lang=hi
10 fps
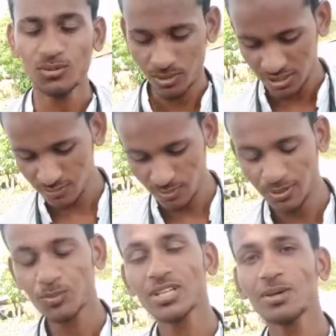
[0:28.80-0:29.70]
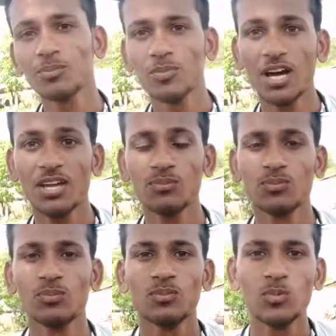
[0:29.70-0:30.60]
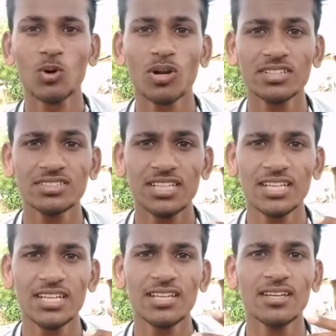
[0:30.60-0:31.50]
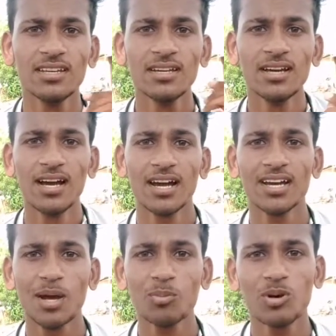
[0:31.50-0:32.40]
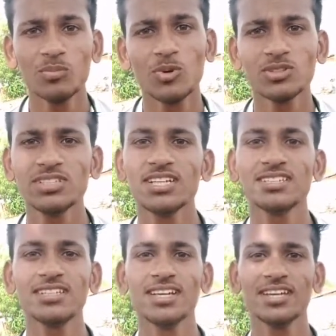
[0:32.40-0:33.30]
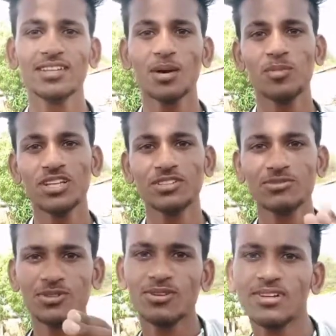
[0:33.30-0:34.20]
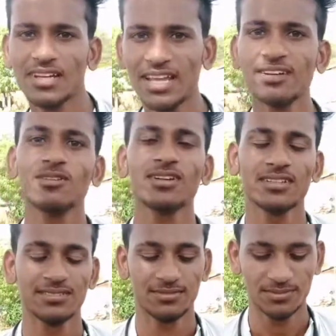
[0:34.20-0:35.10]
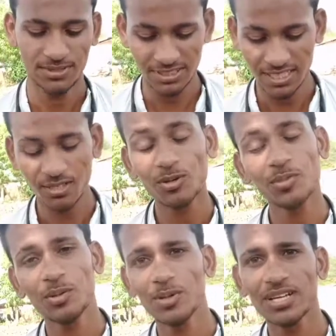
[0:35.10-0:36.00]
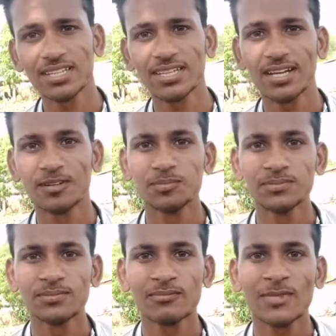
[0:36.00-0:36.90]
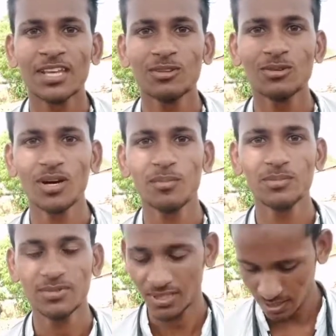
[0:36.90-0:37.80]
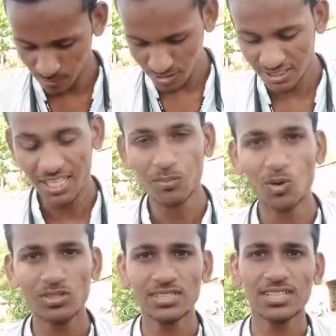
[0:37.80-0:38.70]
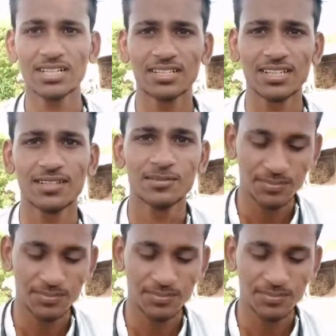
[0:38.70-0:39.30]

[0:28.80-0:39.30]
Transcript: इस वीडियो मतलब आई पोगो एक्स थ्री की अगर आपको अनबॉक्सिंग अच्छी लगे तो आप मेरे इस वीडियो को लाइक और शेयर कमेंट भी कर देना तो हम अब इसकी अनबॉक्सिंग करते हैं